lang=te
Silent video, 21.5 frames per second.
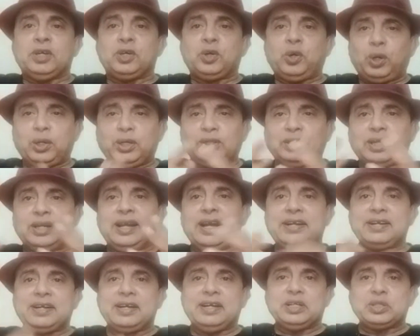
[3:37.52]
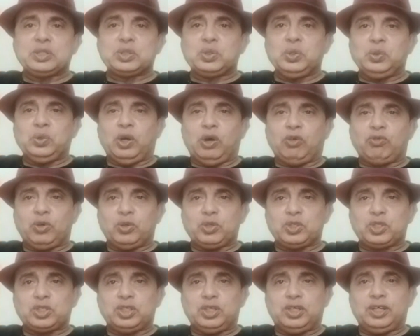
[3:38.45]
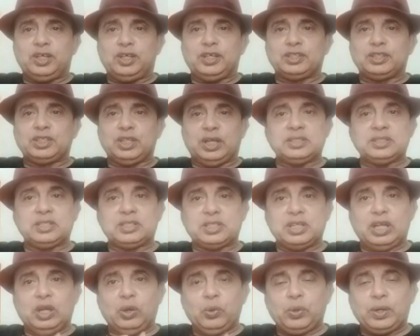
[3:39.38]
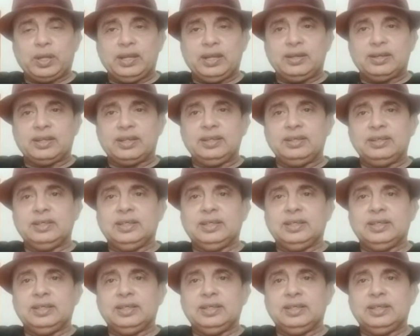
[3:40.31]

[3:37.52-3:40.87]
కోల్కతా నైట్ రైడర్స్కు కోర్స్ ఛాన్సెస్ uh, ఎలా ఉంటాయంటే